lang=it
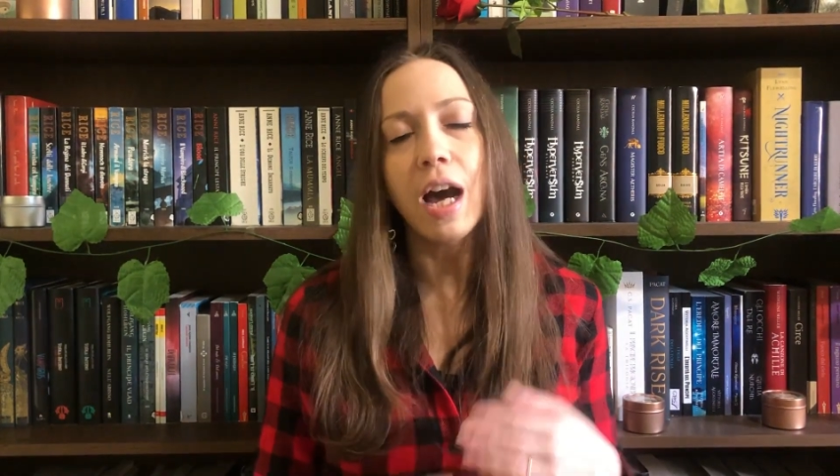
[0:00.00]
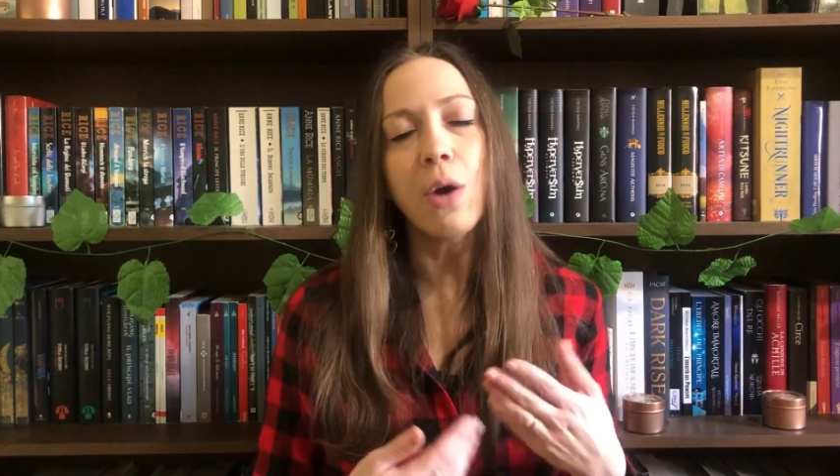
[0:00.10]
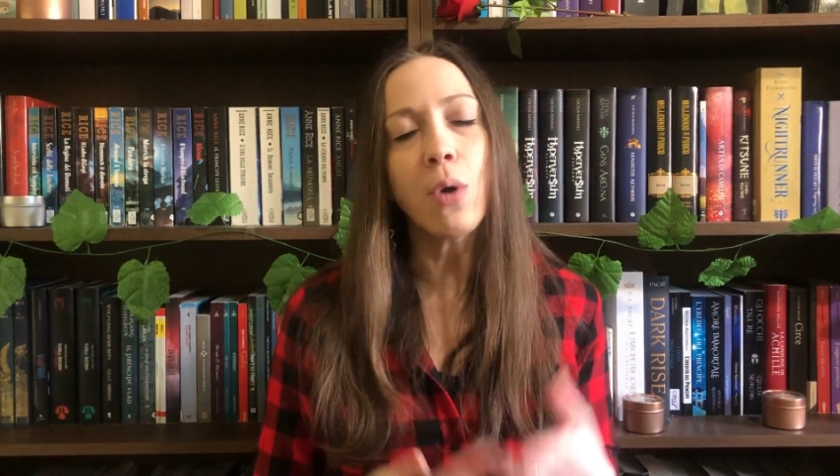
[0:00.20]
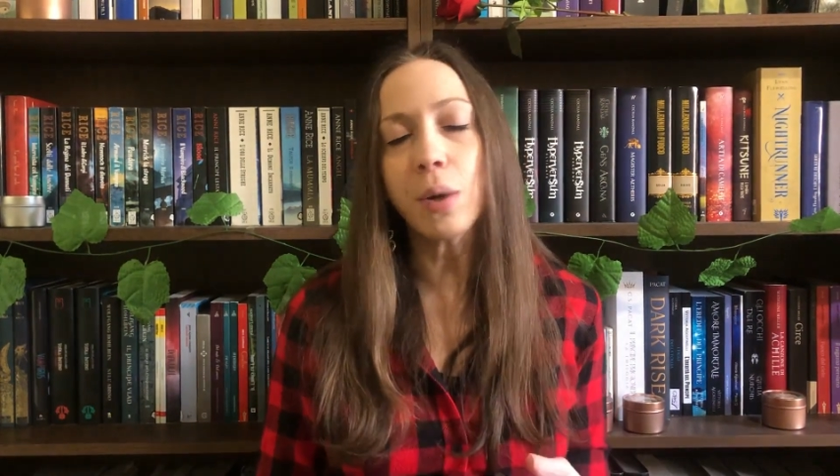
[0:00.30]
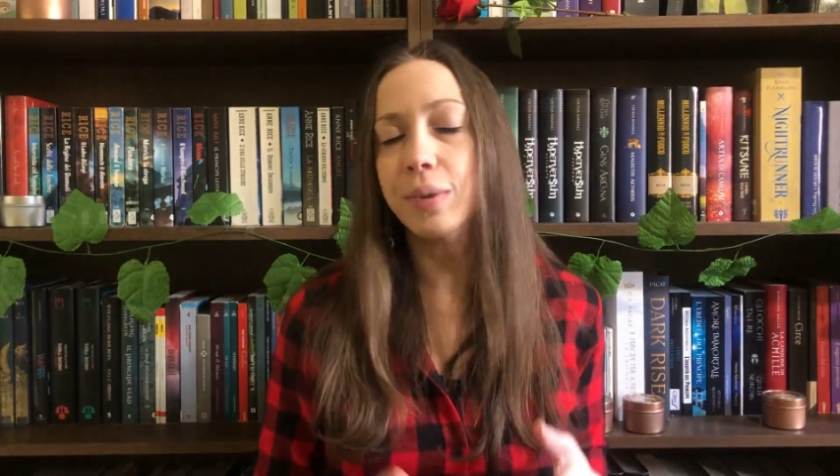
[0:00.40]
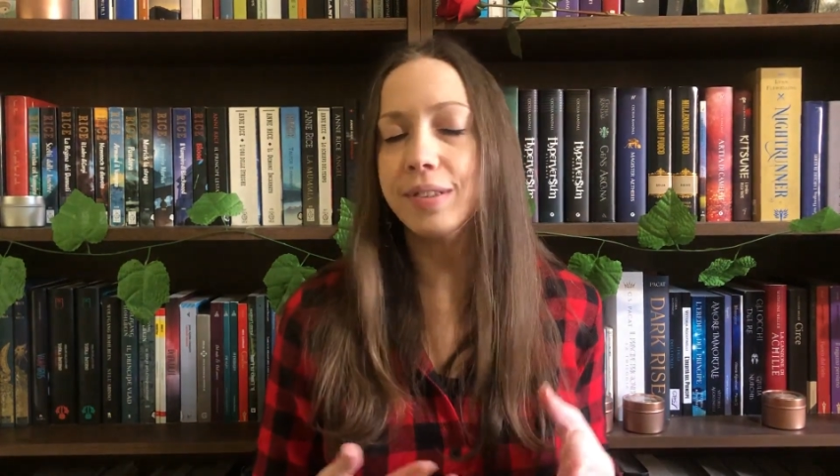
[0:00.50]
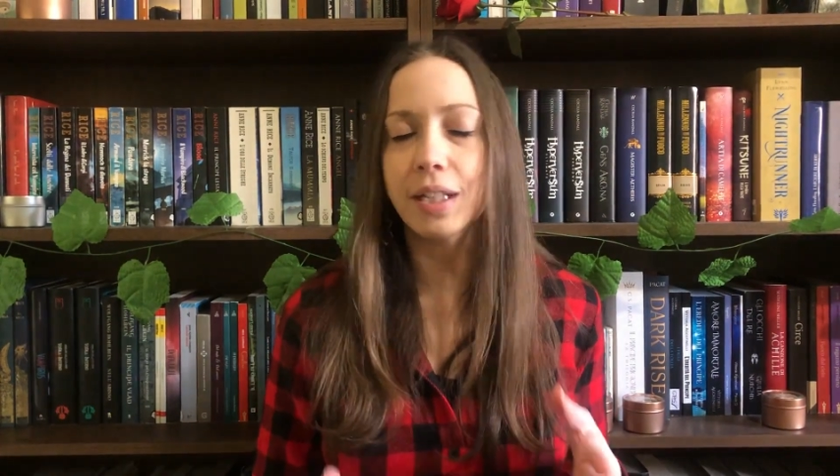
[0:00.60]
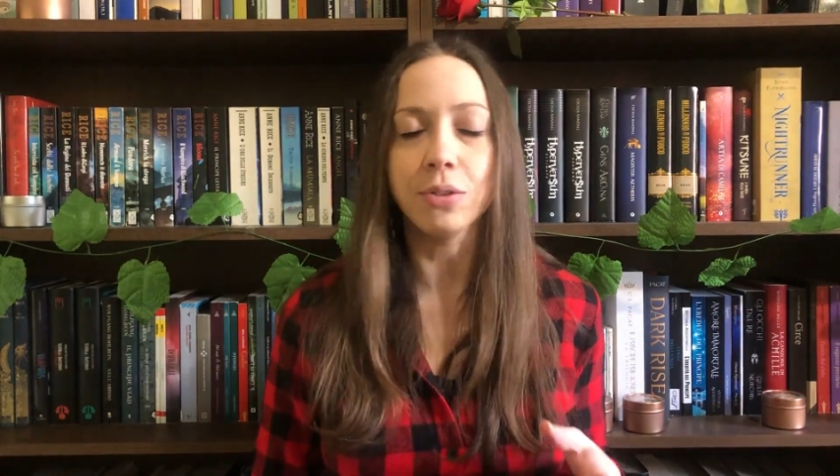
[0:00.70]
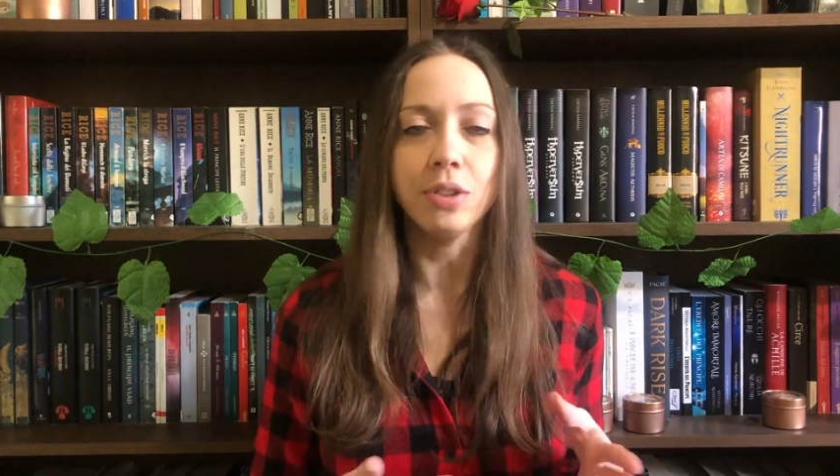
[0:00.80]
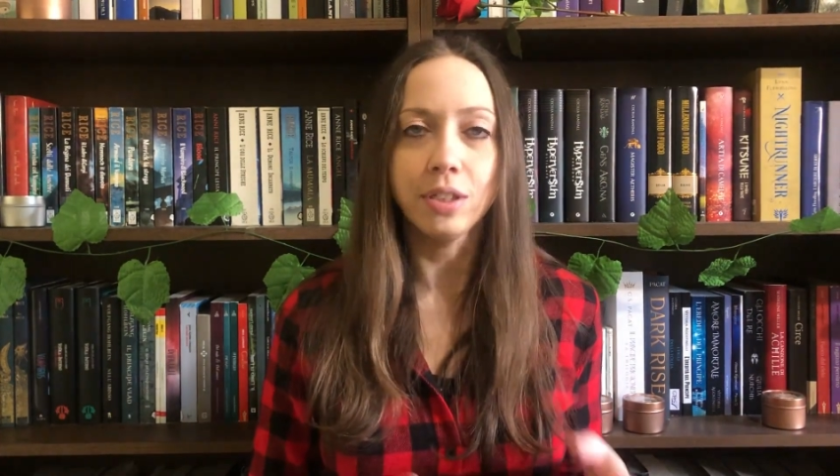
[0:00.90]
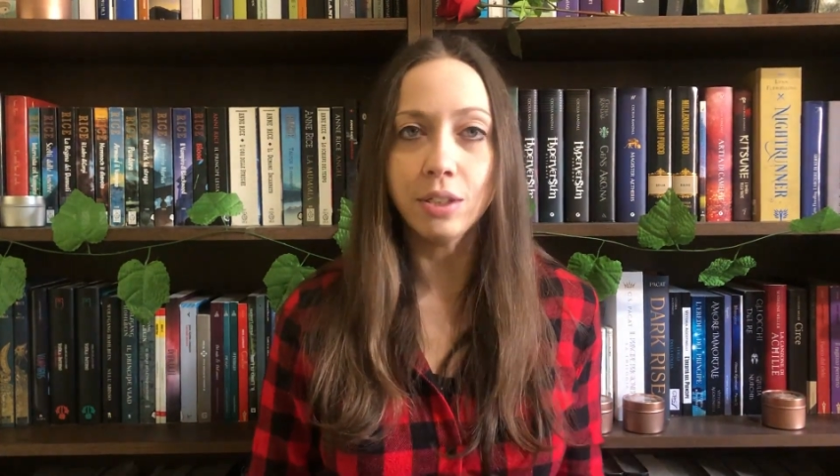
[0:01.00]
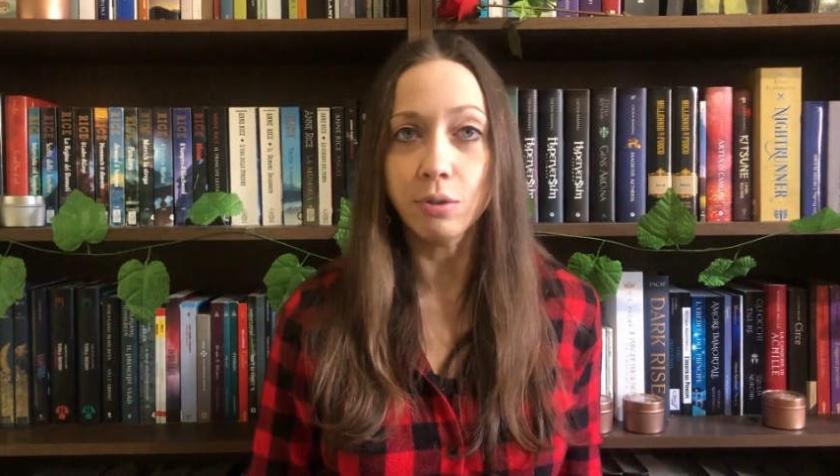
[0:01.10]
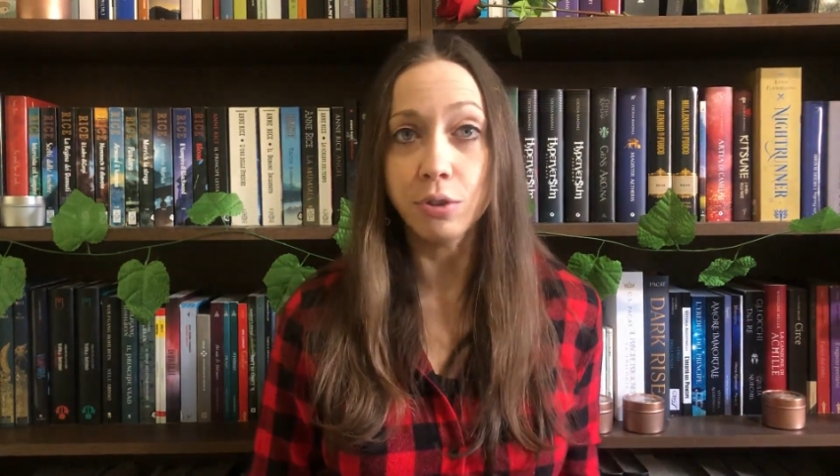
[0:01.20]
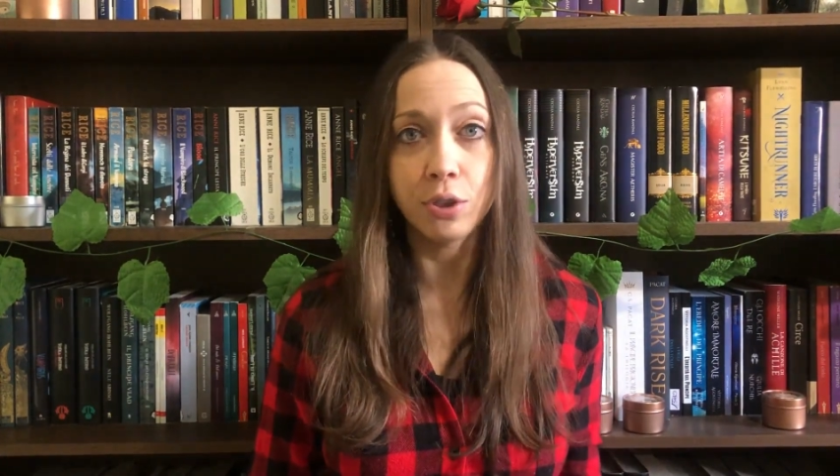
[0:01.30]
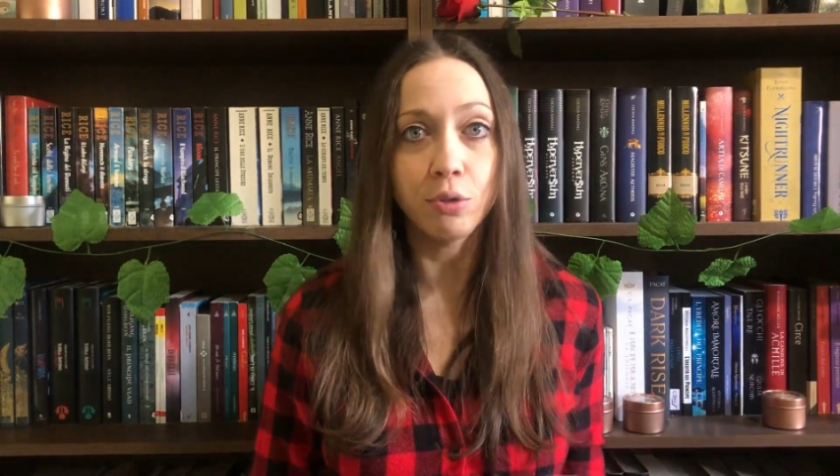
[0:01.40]
o acquistando i
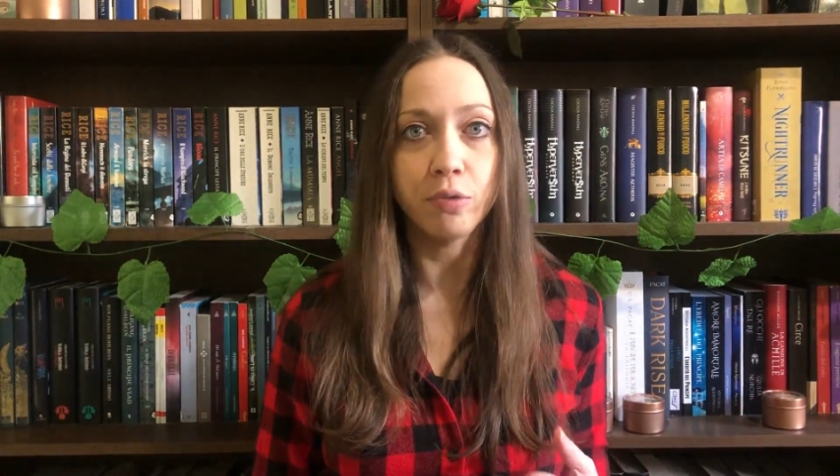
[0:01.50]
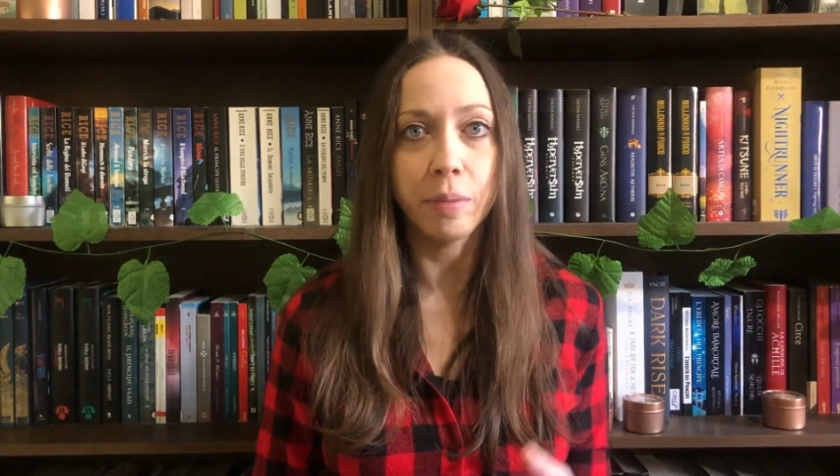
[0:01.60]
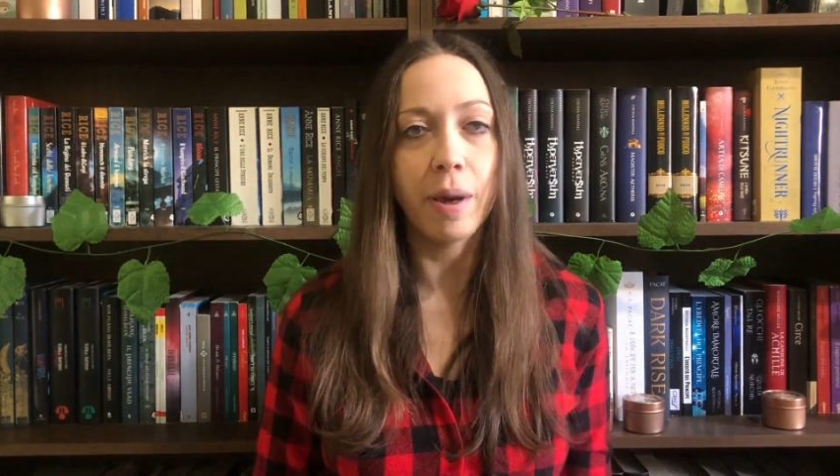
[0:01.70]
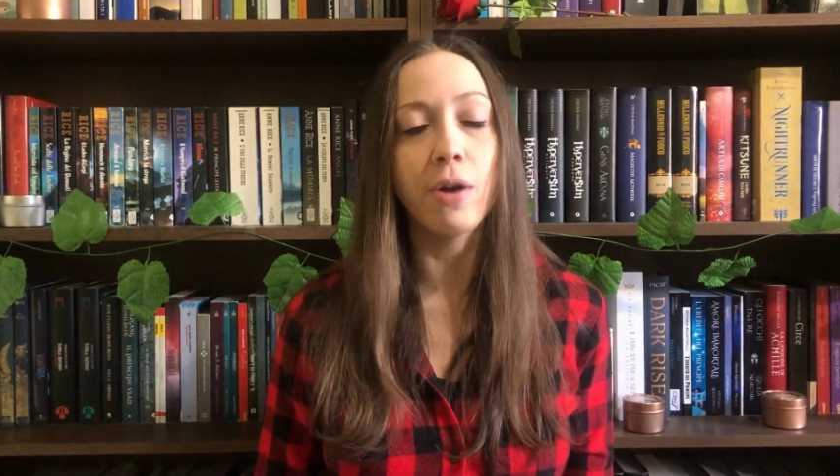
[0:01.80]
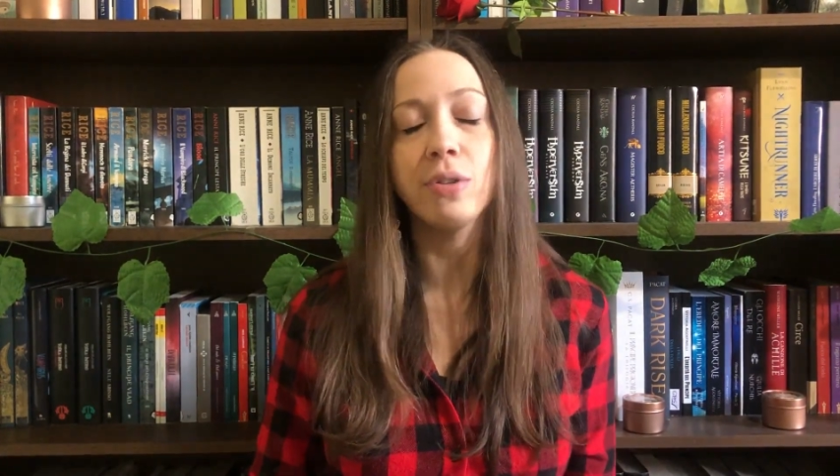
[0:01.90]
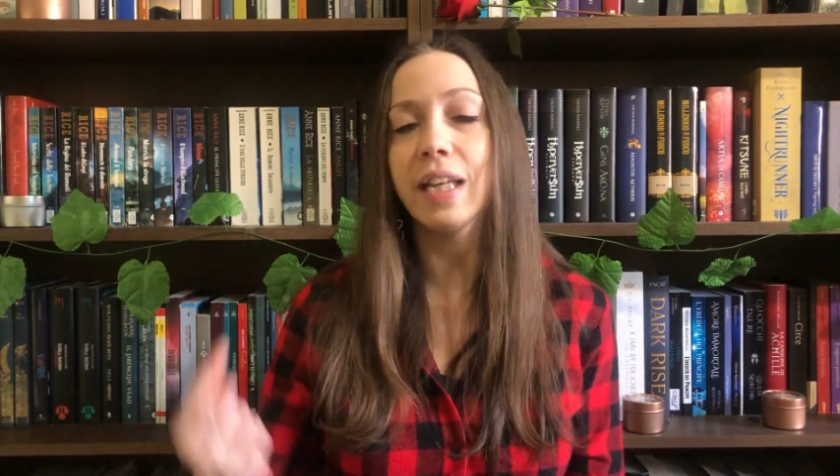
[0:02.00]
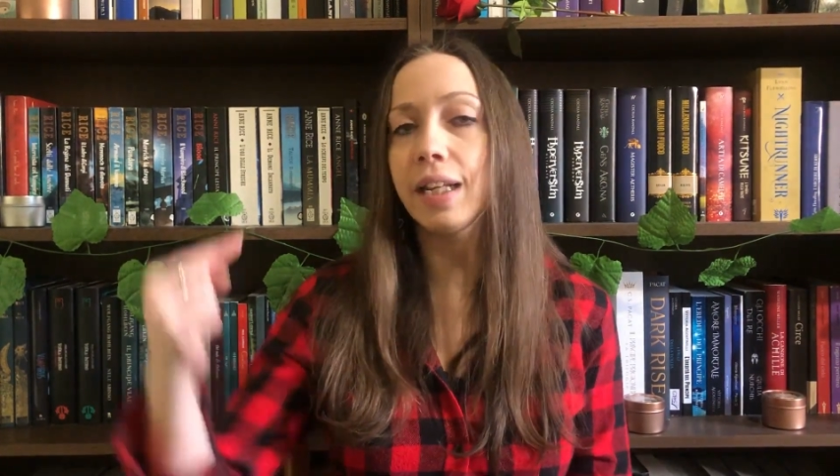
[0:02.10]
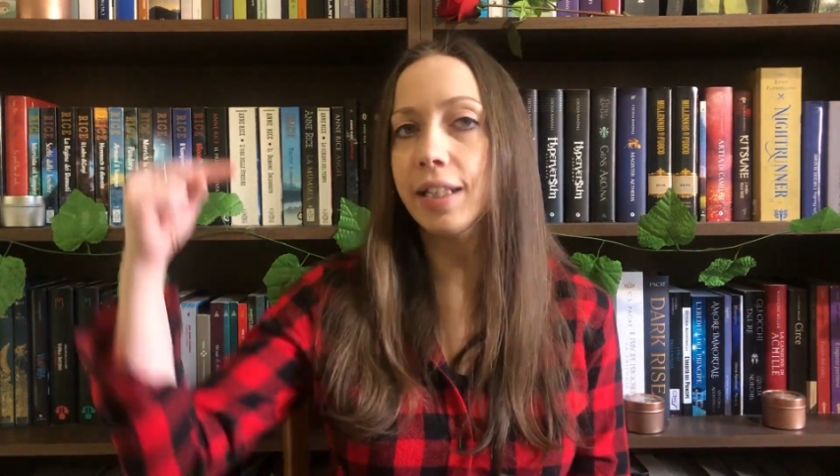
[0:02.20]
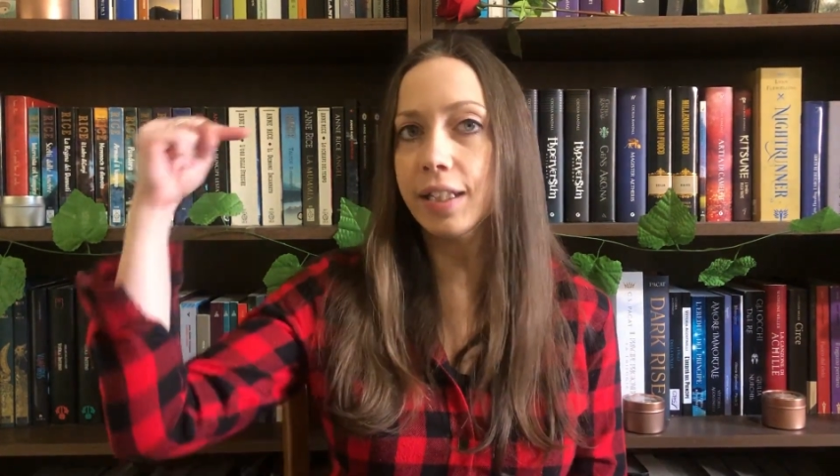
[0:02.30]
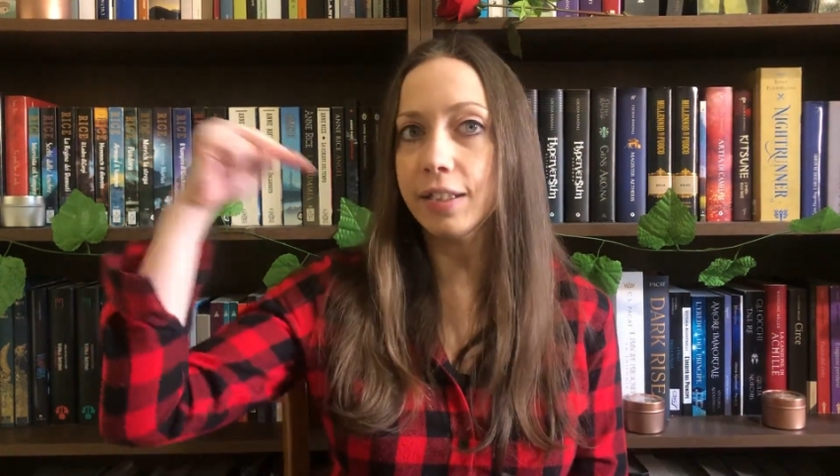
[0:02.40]
titoli di cui vi parlo dai link